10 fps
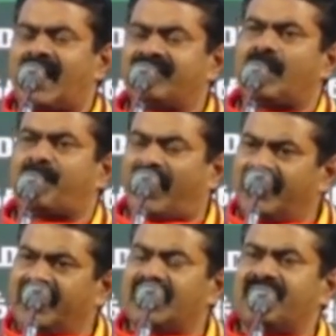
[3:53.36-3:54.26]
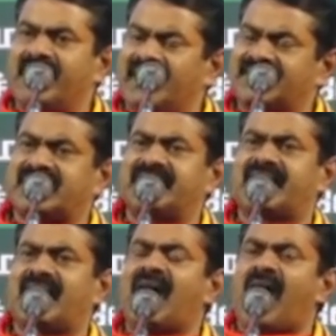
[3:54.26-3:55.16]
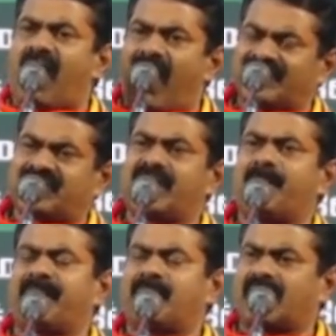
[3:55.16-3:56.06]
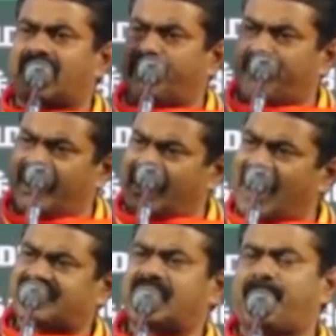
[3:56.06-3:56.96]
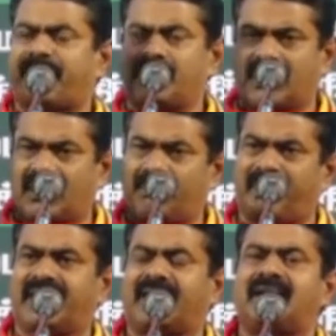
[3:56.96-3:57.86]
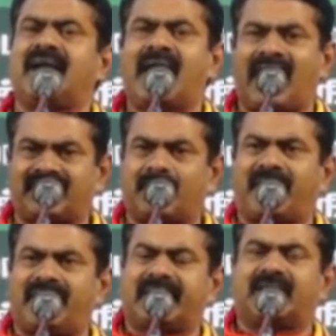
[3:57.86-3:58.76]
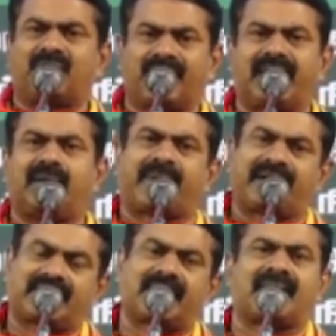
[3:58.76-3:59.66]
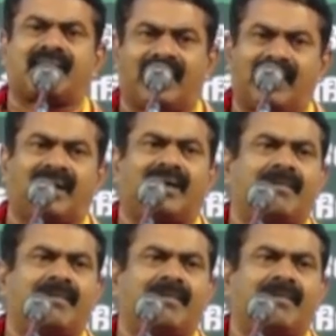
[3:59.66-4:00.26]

அந்த பள்ளியில் வேலை செய்கிற ஆசிரியர் பெருமக்கள் பேராசிரியர் பெருமக்கள் பிள்ளைகள் அந்த பள்ளி கல்லூரிகளில் படிக்கிறார்களா